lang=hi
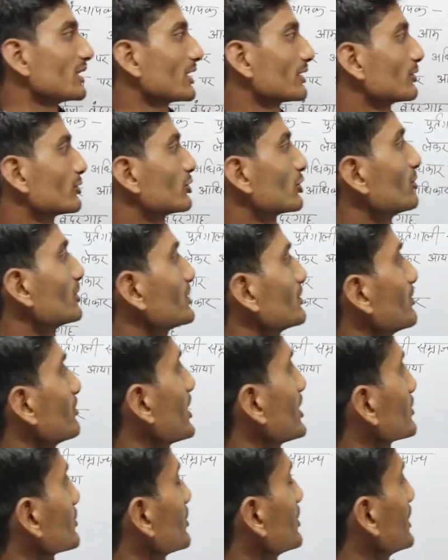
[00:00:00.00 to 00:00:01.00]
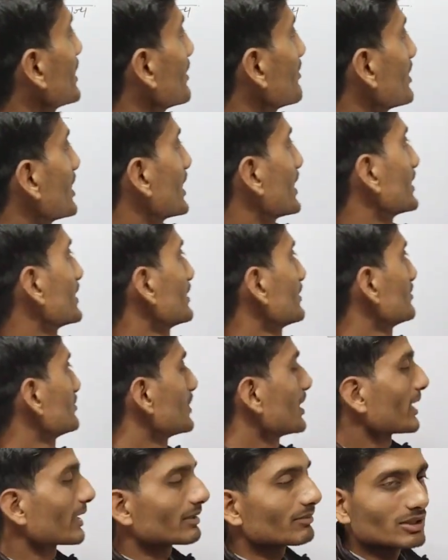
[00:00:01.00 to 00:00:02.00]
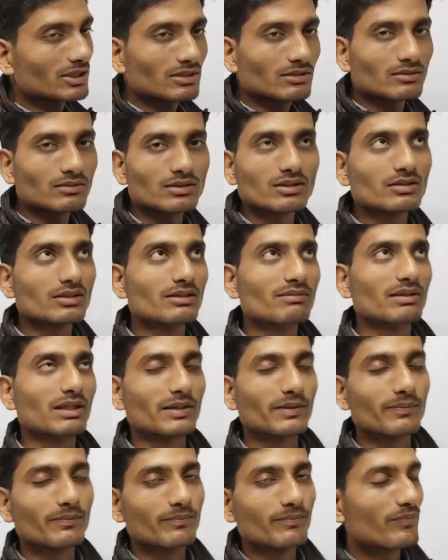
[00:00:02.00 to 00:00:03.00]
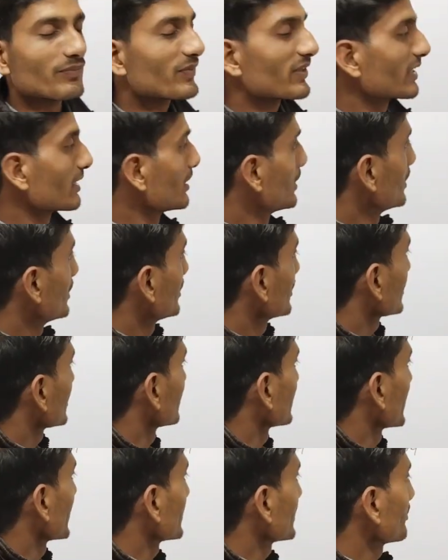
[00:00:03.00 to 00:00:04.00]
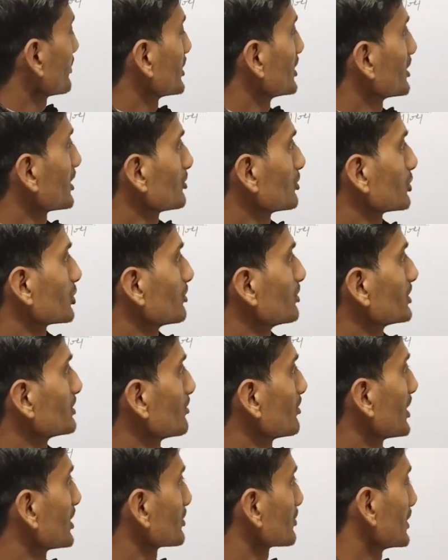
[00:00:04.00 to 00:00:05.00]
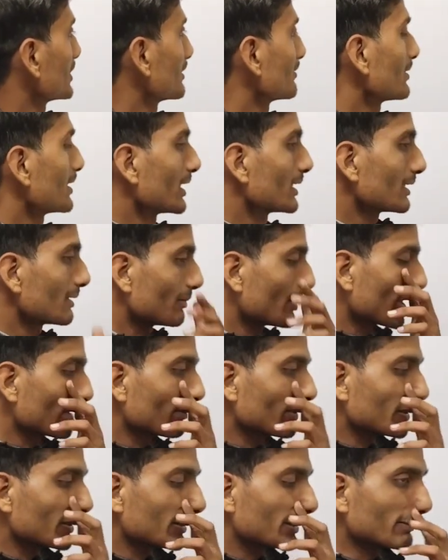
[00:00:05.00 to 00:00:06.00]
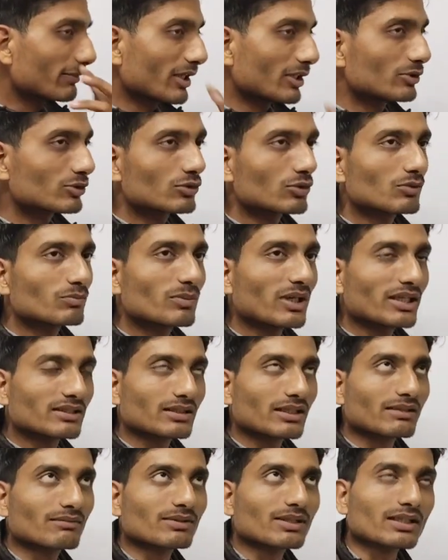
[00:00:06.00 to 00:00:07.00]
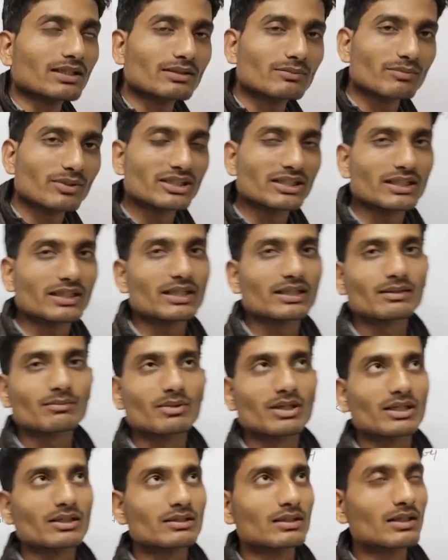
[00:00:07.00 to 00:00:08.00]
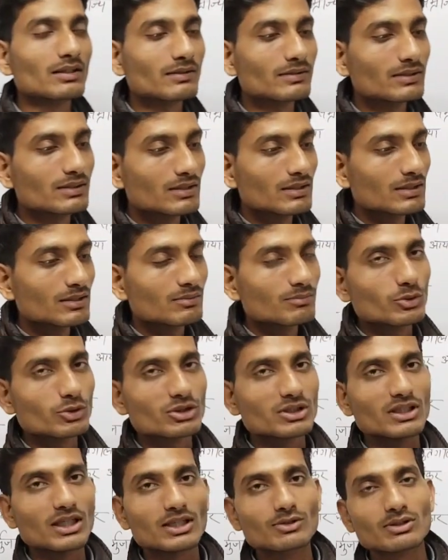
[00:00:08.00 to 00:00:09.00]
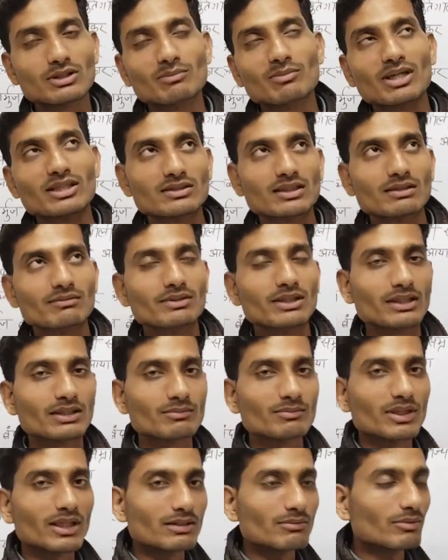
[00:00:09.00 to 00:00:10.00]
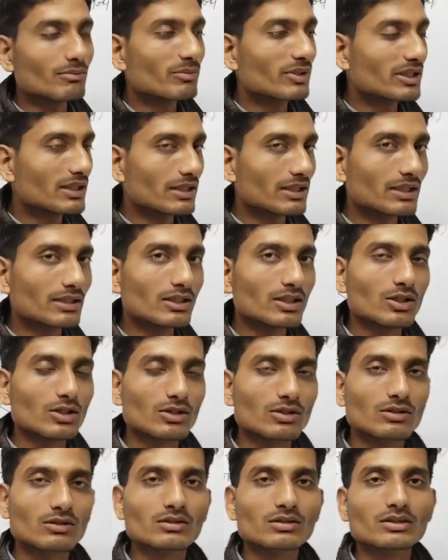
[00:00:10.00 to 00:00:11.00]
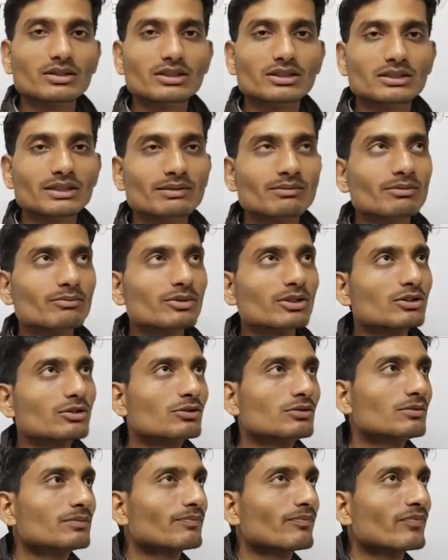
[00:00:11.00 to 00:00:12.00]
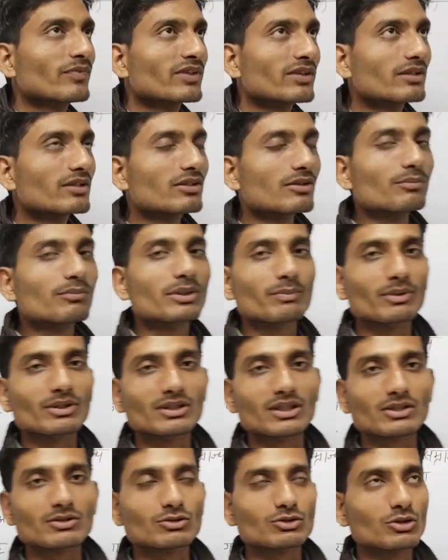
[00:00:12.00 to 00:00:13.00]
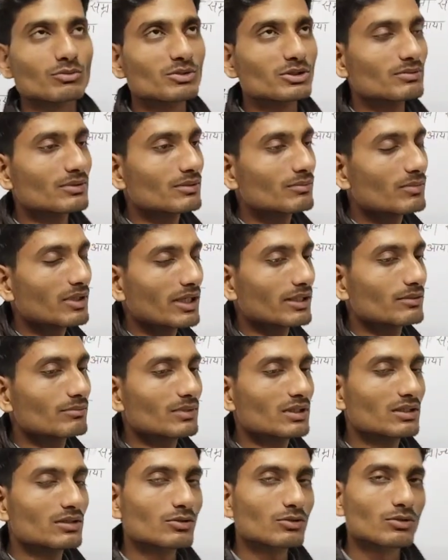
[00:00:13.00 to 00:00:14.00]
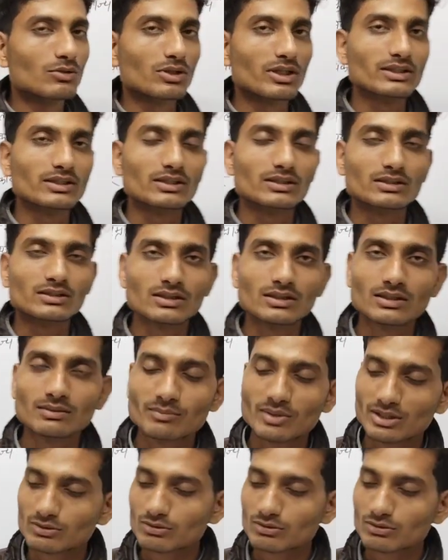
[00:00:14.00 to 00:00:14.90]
1524 में बास्को डिगामा आया था भारत में तीसरी बार कौन आया था 1524 में बास्को डिगामा आया था भारत में तीसरी बार और इसको बायसराय बनाकर भेजा गया था भारत का पुर्तगालियों का बायसराय बनाकर भारत में भेजा गया था और इसकी भी मृत्यु दिसंबर 1524 में भारत में ही हो गई थी किसकी